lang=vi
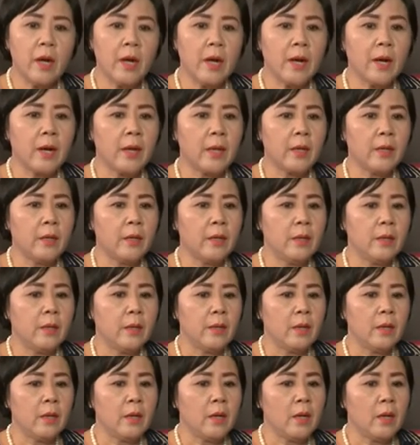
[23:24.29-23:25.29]
hai
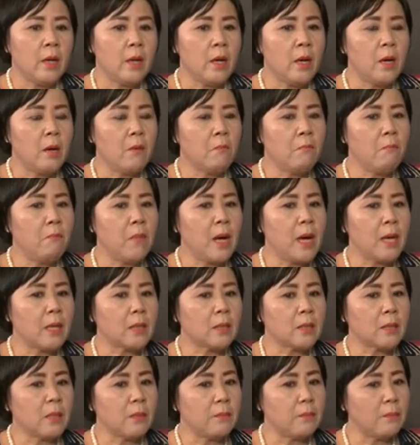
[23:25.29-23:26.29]

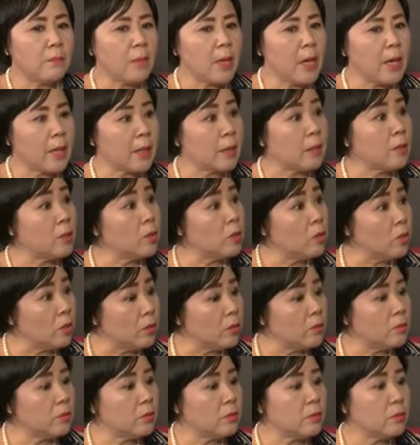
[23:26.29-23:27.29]
mang tầm ảnh
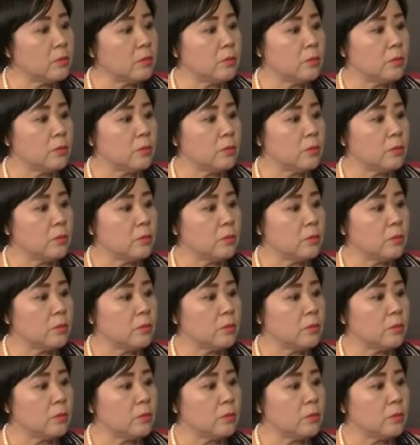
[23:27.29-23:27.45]
hưởng